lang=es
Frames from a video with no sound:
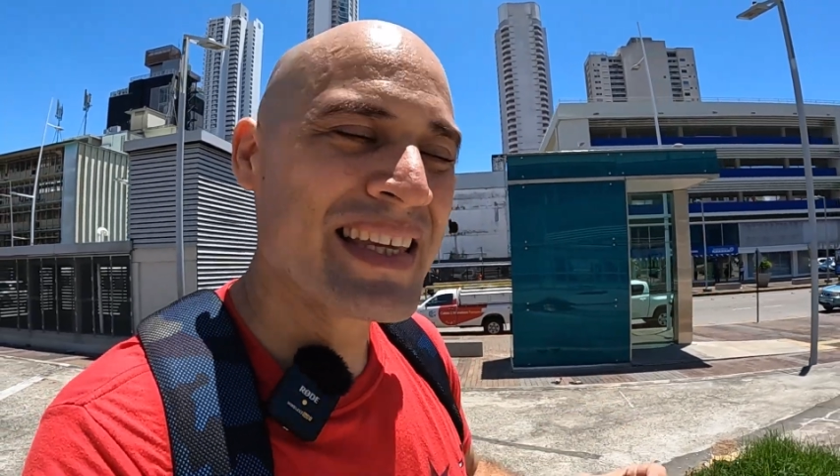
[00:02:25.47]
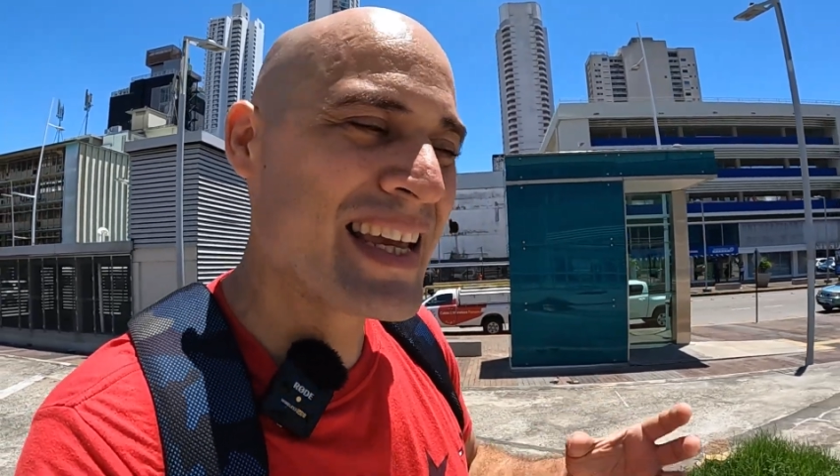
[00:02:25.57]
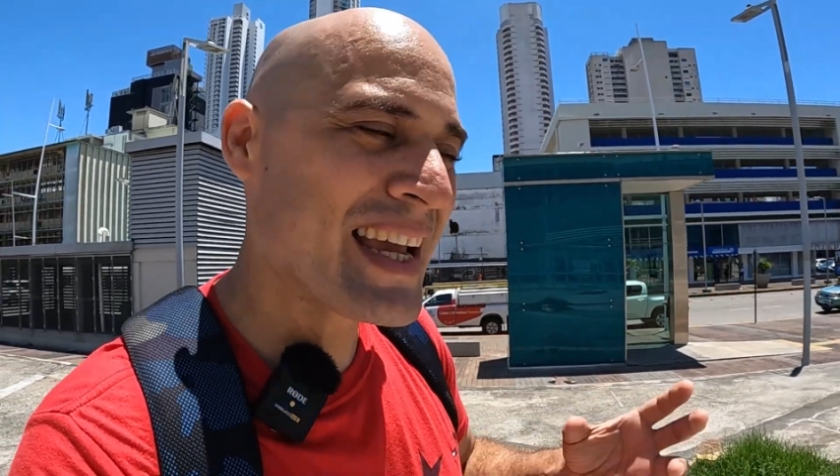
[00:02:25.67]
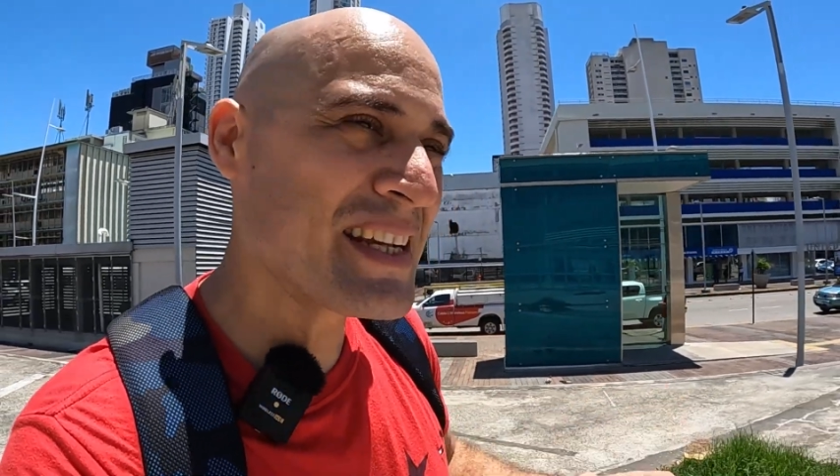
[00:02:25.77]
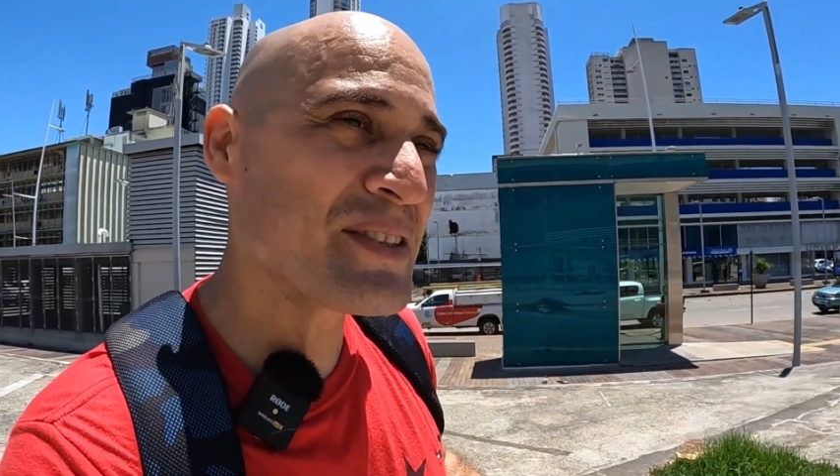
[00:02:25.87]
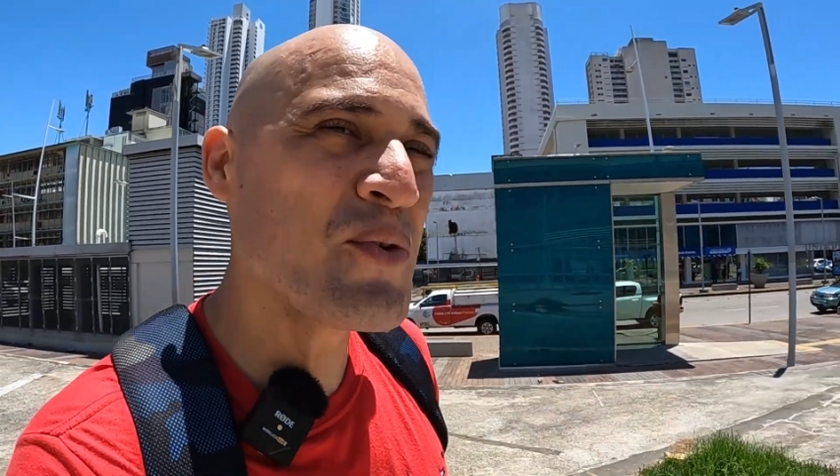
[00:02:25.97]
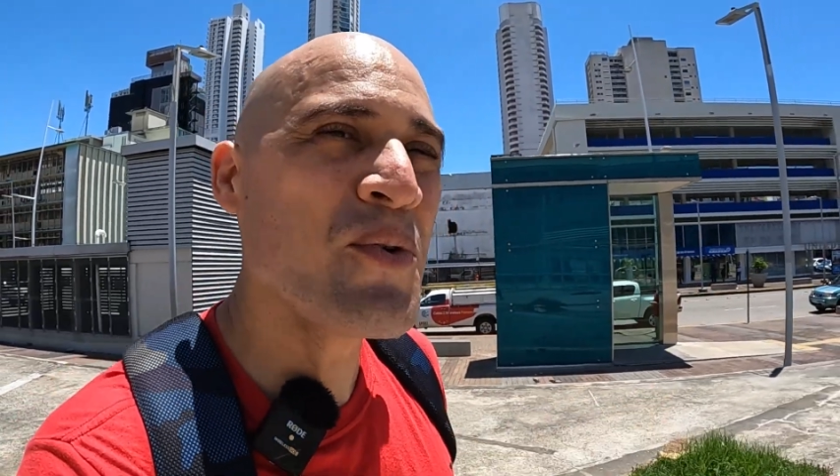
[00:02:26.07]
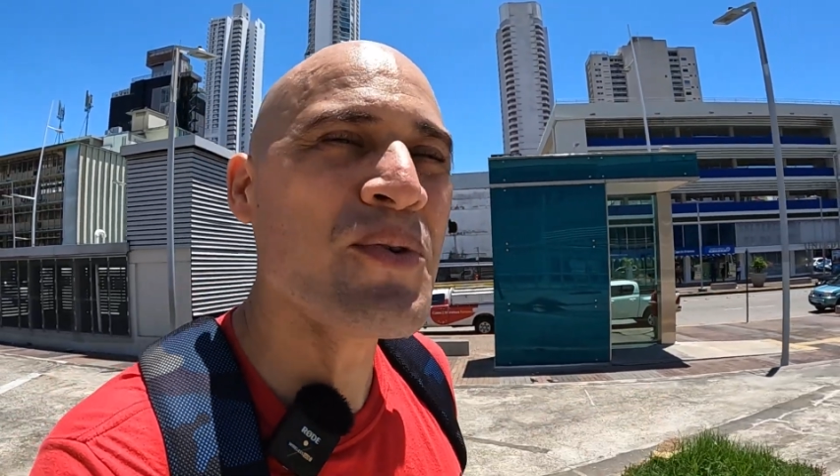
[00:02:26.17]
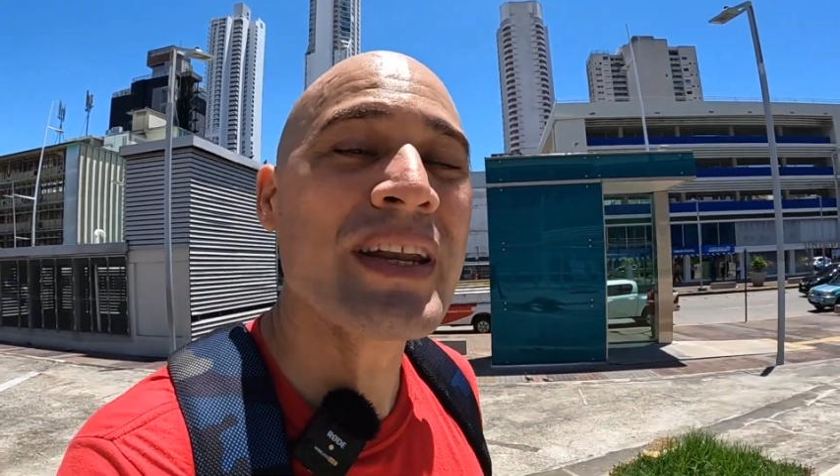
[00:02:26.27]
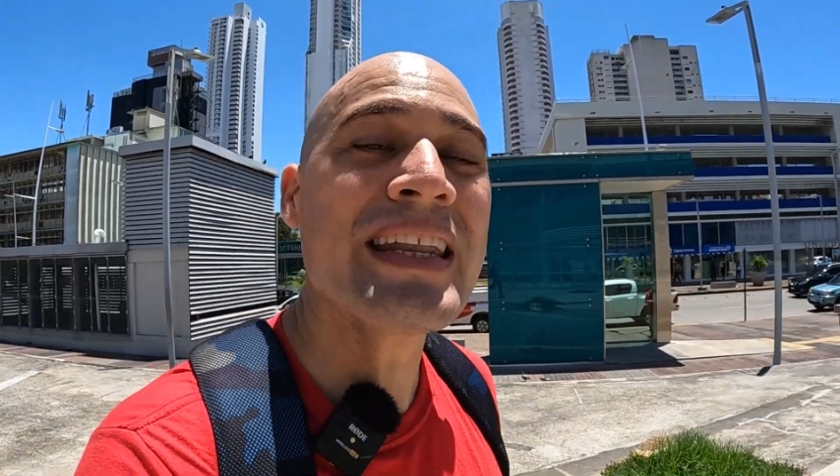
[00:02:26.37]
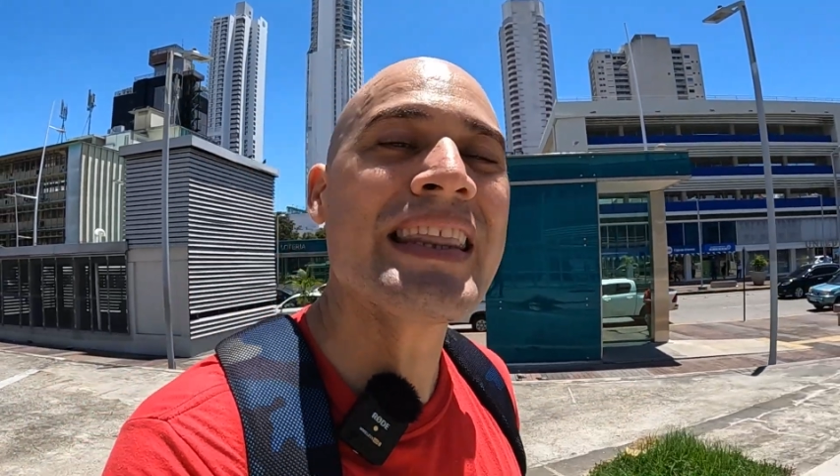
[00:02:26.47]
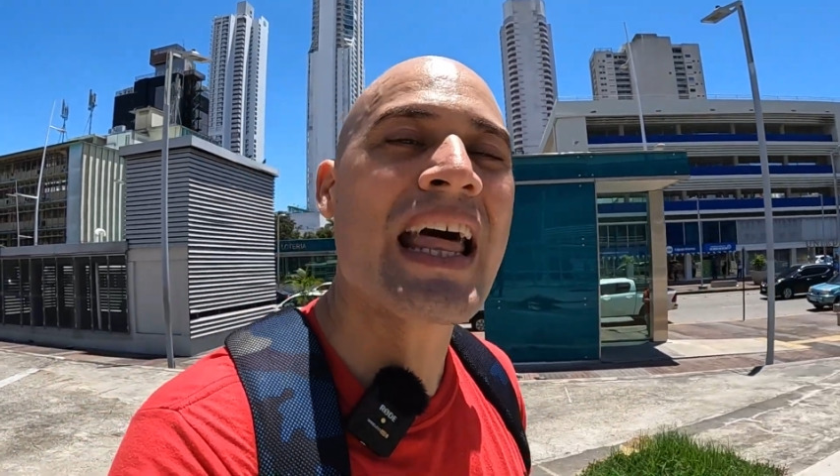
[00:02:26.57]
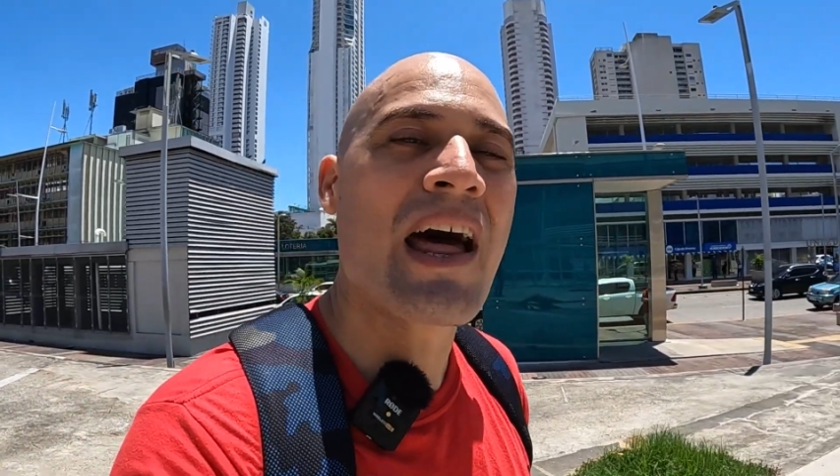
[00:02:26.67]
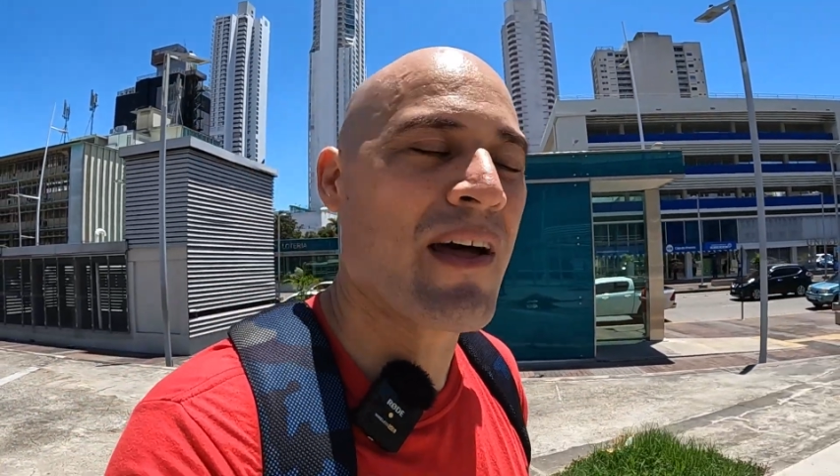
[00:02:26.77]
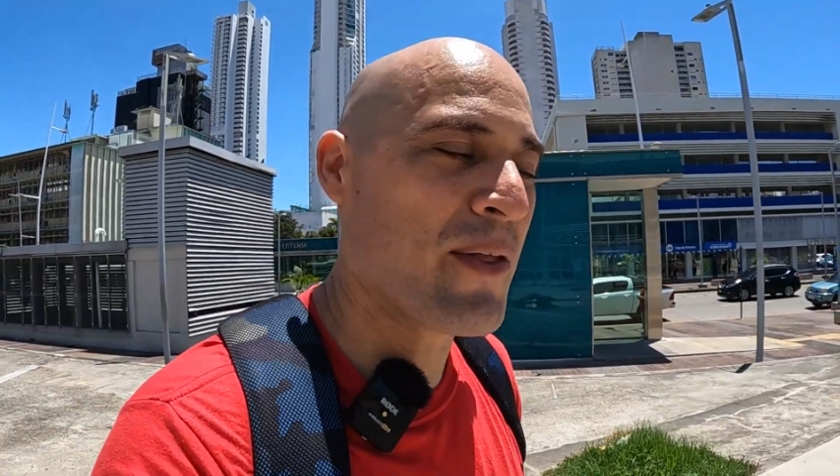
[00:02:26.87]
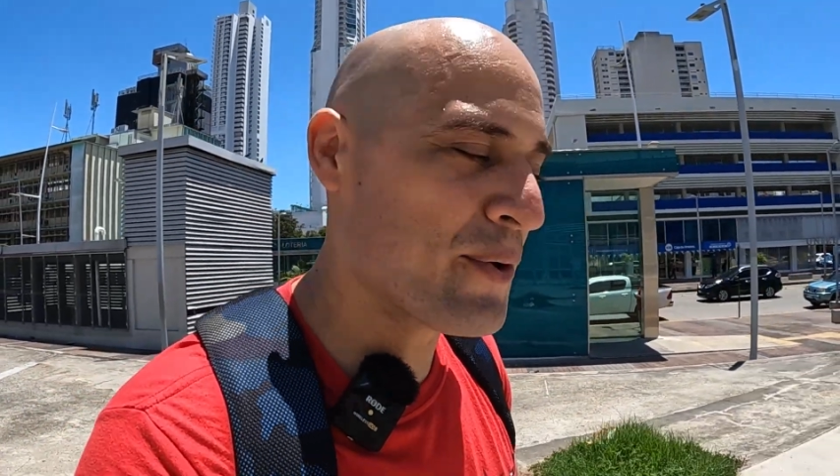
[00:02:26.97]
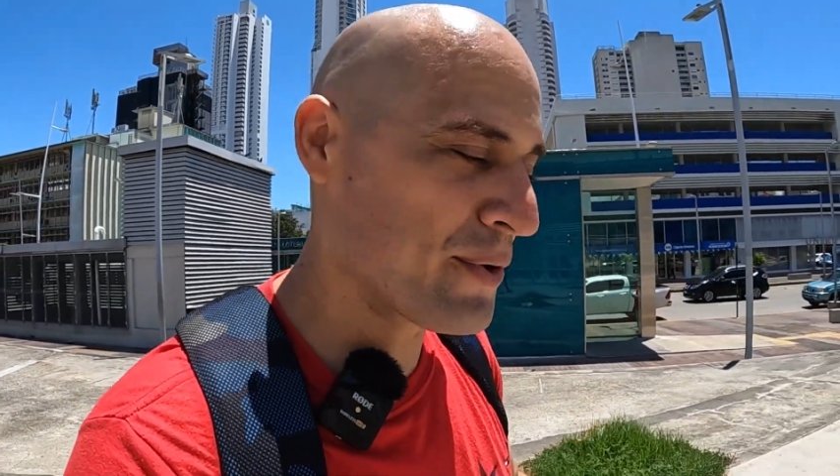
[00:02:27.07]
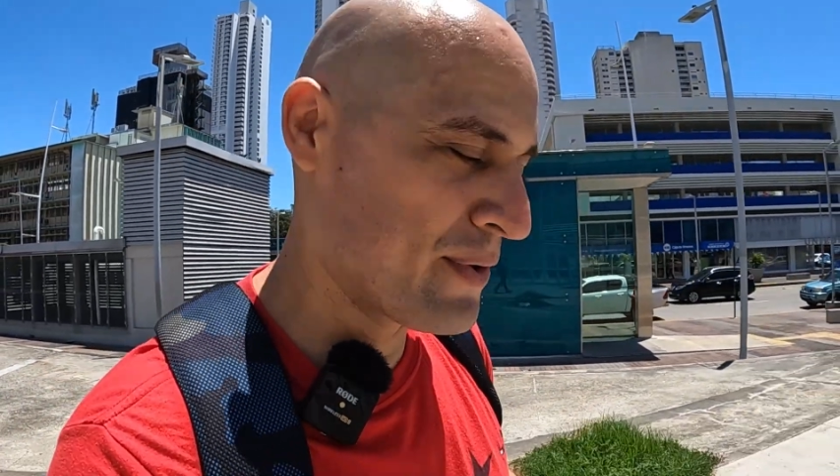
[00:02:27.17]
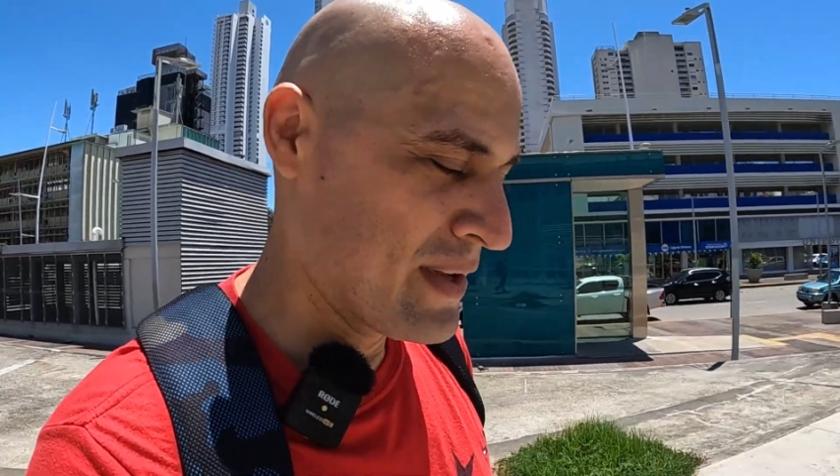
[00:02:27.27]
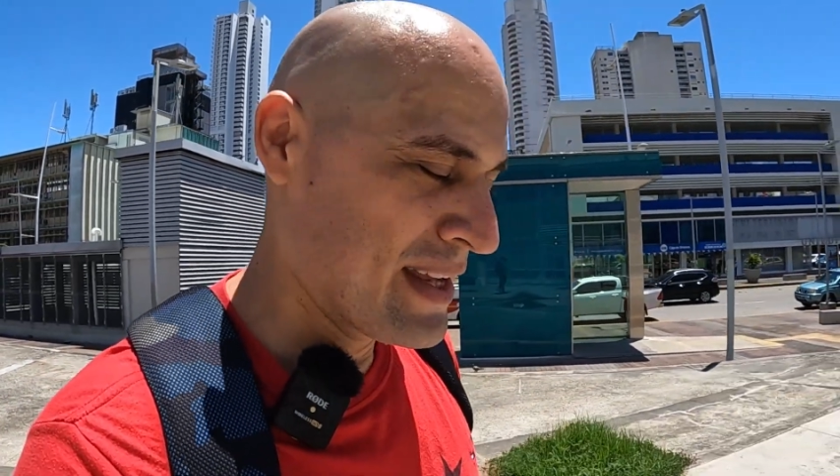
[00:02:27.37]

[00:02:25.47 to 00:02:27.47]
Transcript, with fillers: quien es un nadador